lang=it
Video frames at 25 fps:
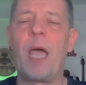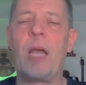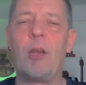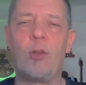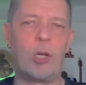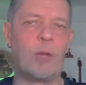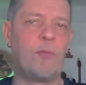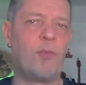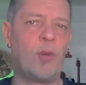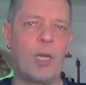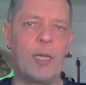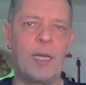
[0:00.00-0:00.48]

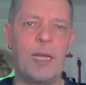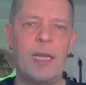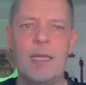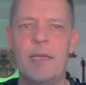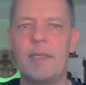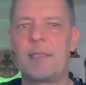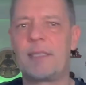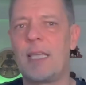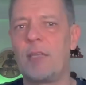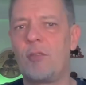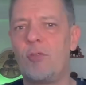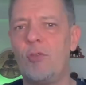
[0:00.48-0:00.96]
allora vola
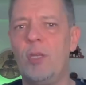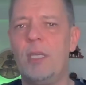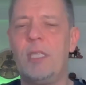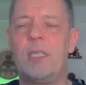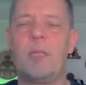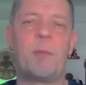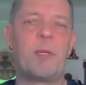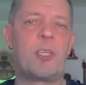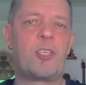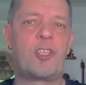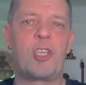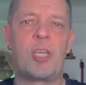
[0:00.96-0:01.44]
negli Stati
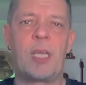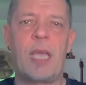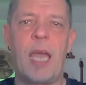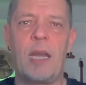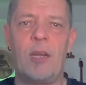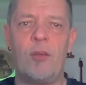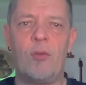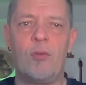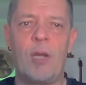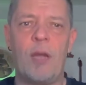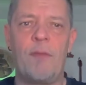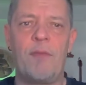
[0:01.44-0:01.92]
Uniti per
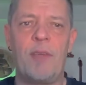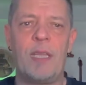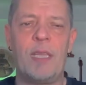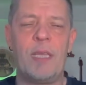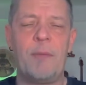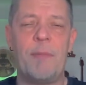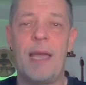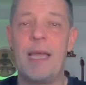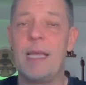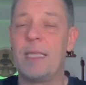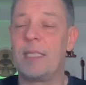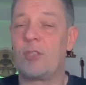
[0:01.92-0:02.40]
cercare una via
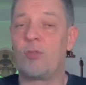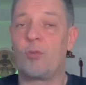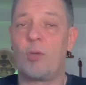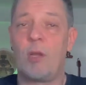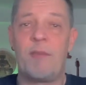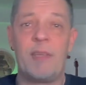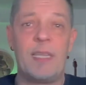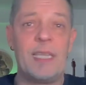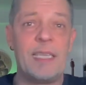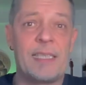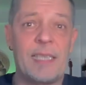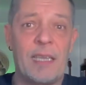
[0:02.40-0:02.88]
di mezzo, una
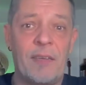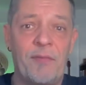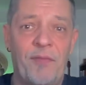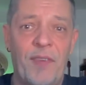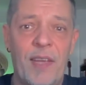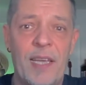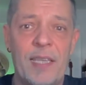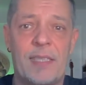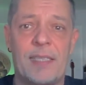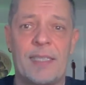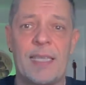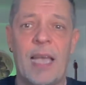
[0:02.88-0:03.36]
via di
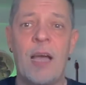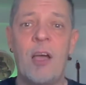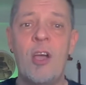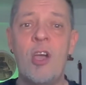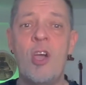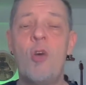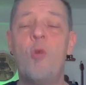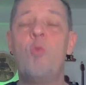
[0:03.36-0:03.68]
salvezza,